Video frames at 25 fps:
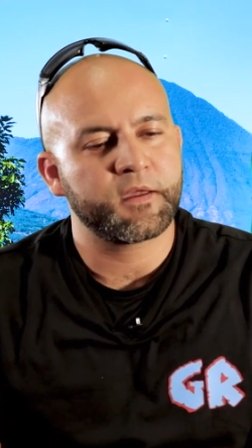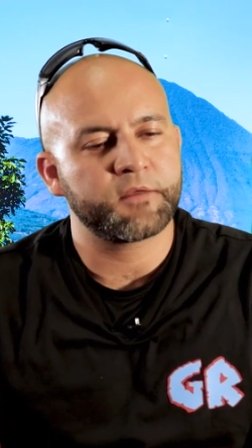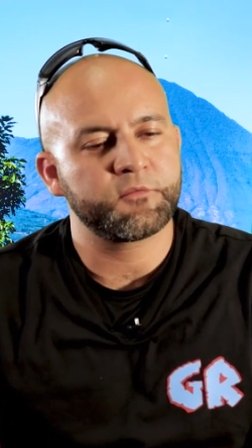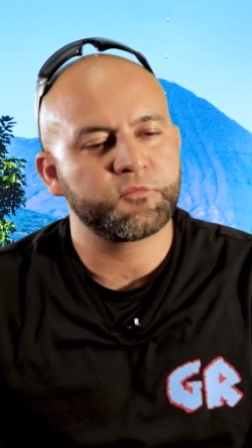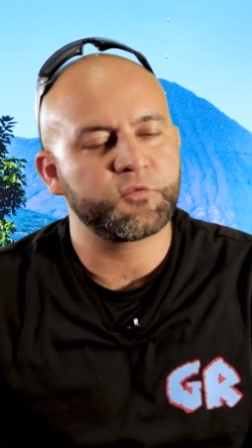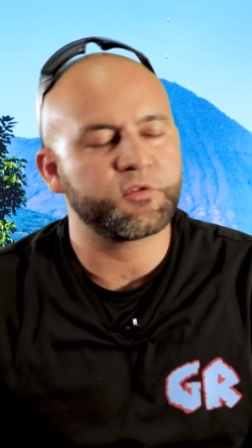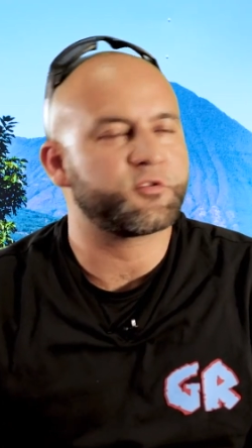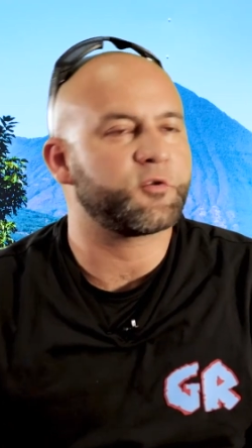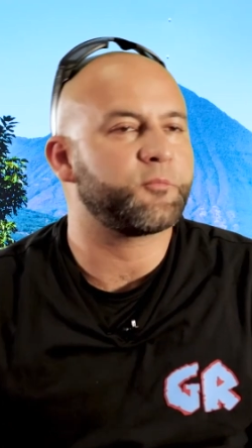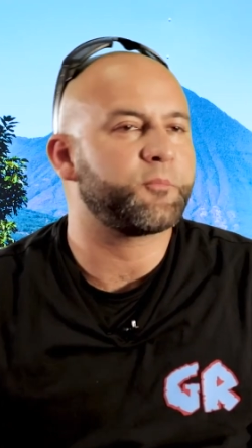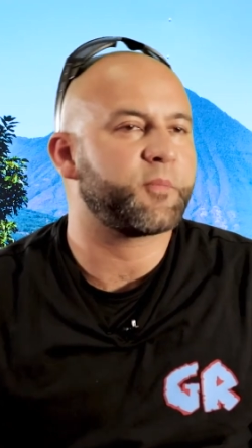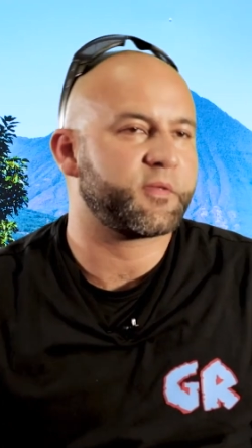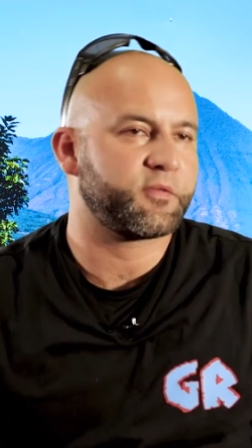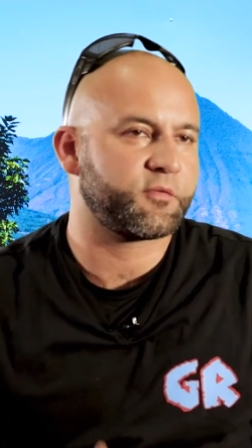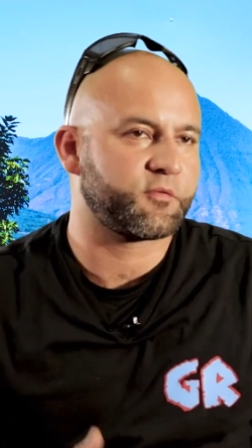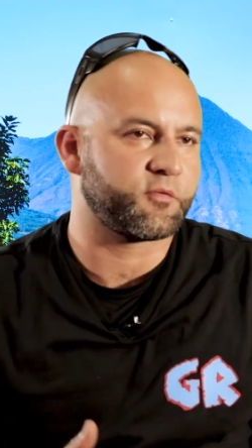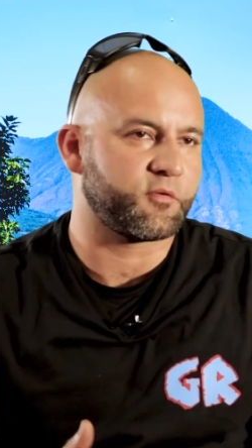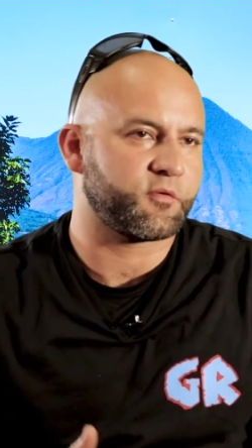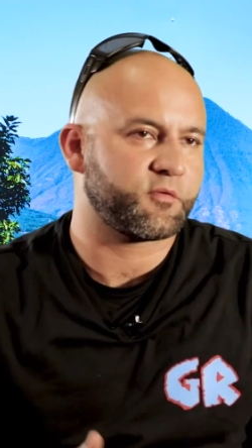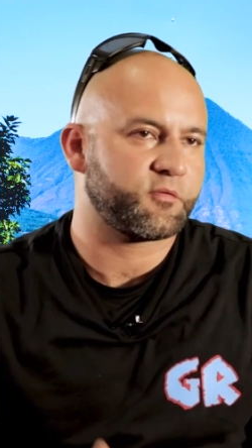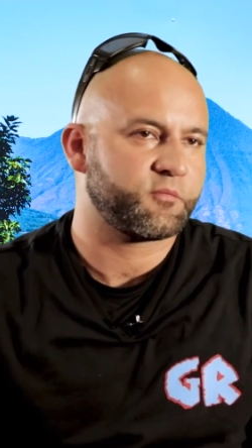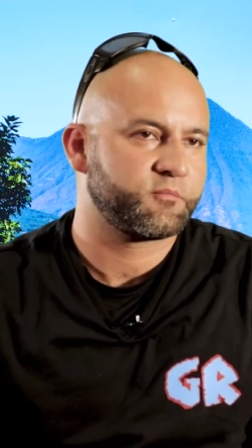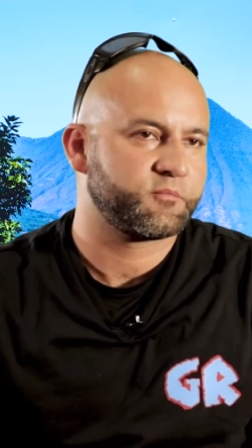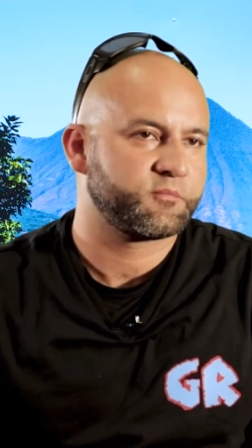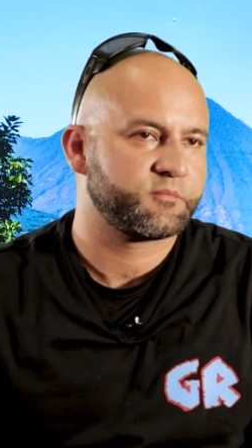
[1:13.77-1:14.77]
nuestro
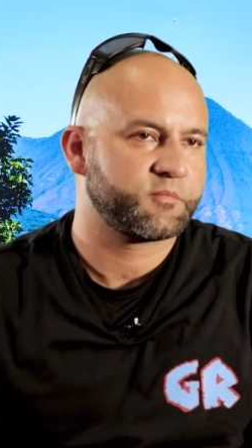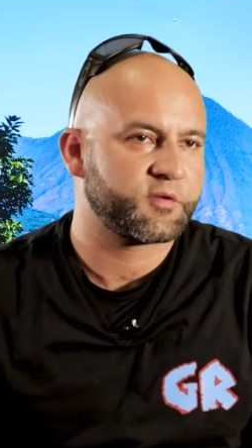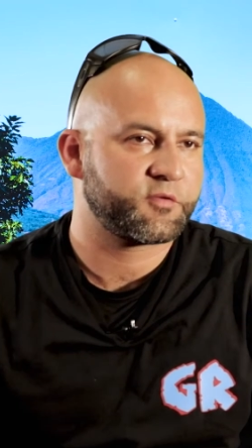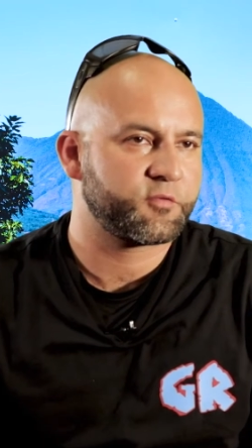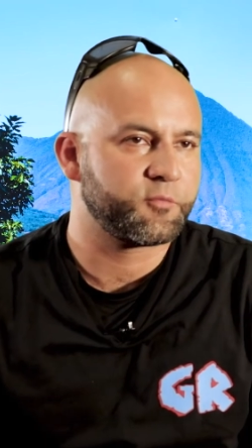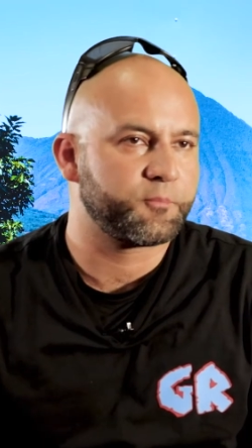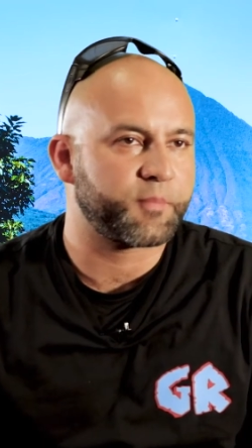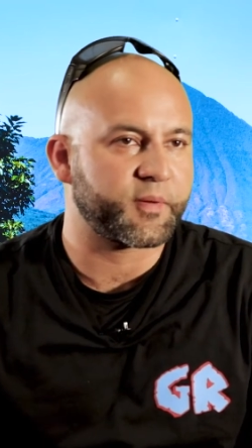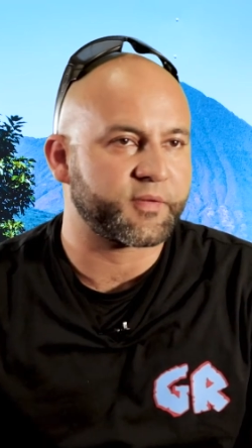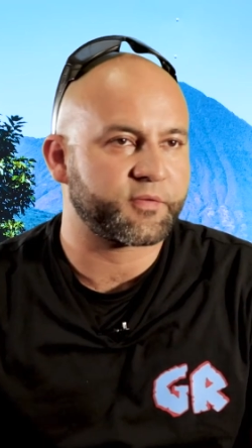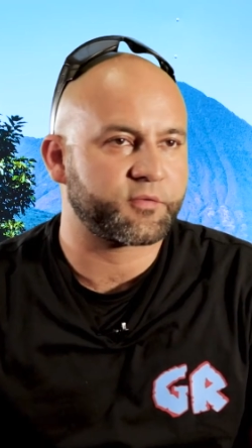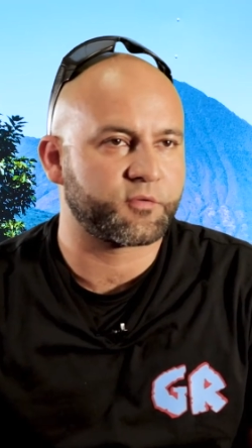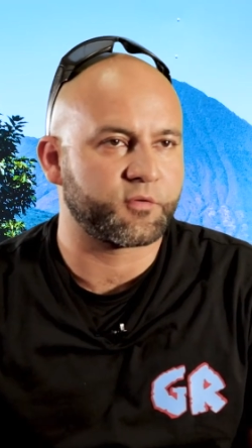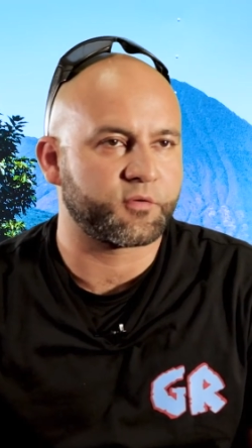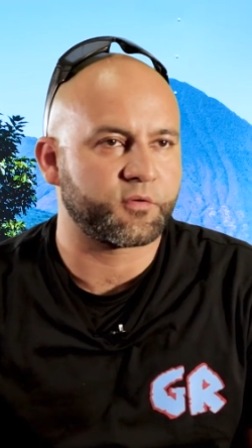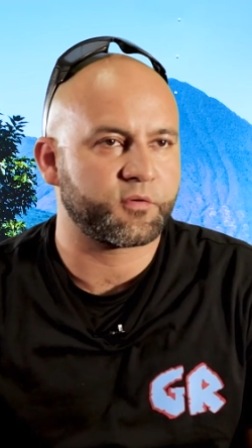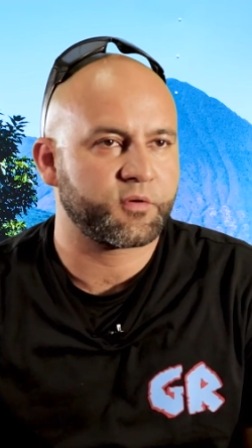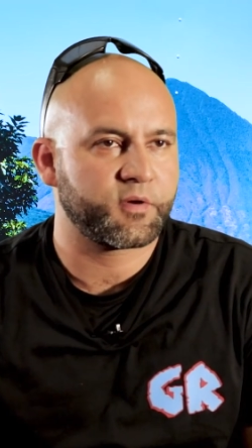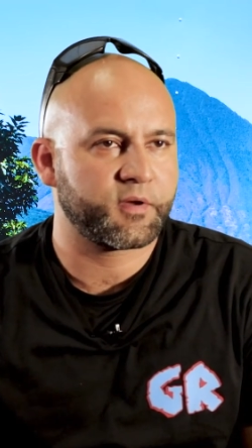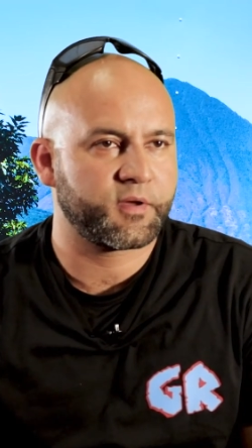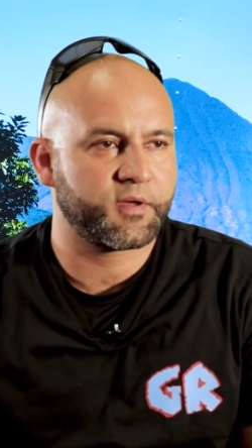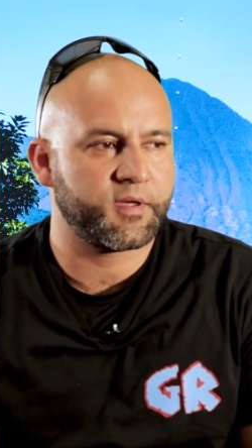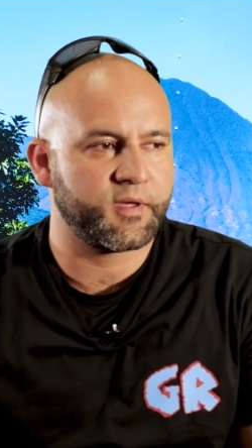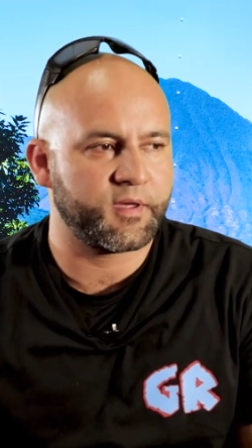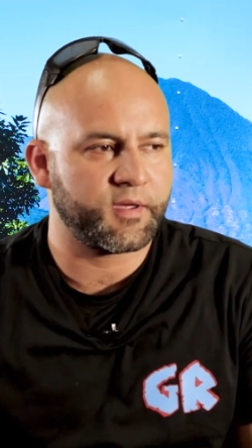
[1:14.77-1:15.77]
pastor es un
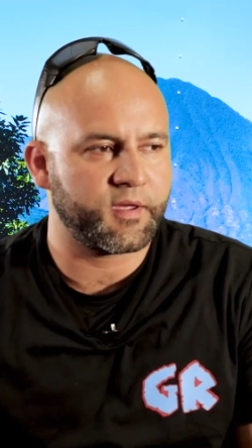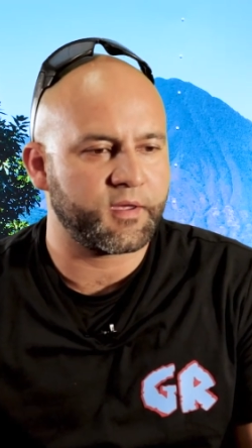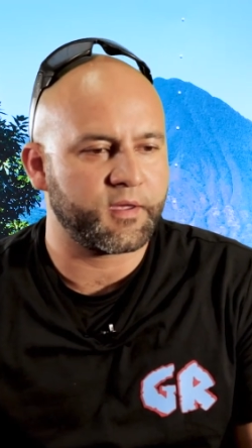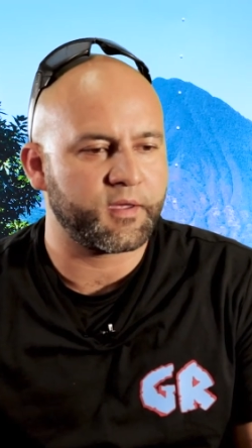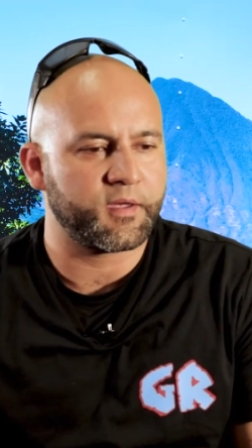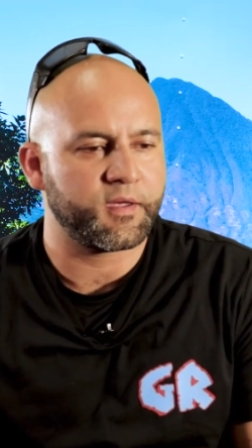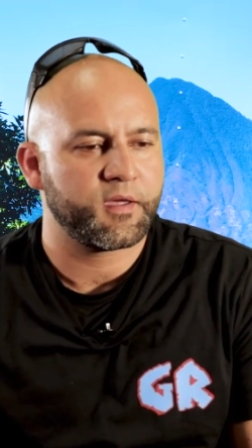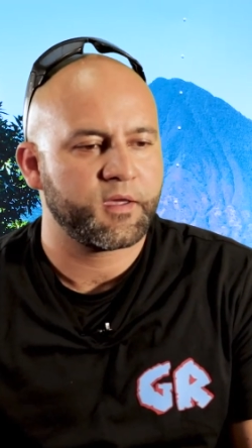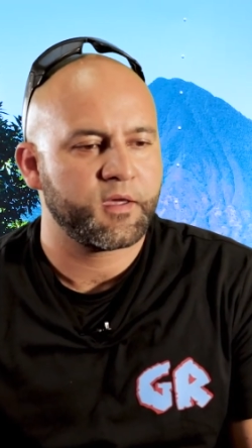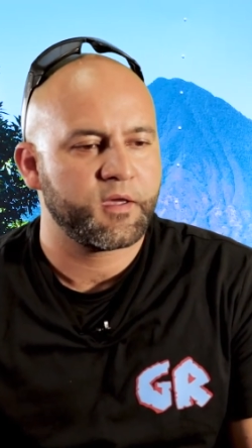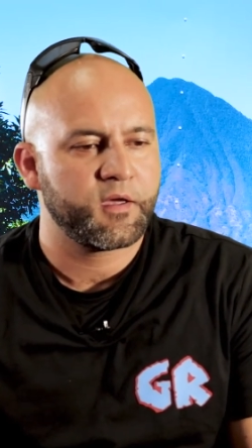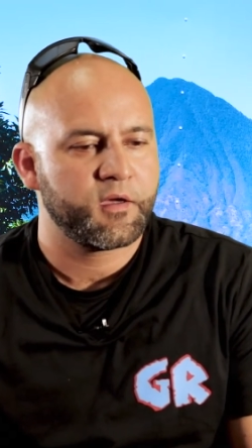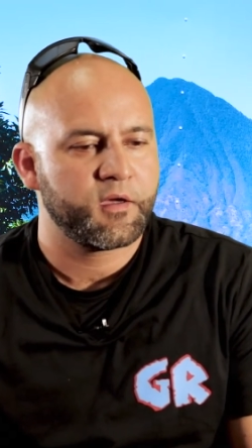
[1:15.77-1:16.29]
pastor que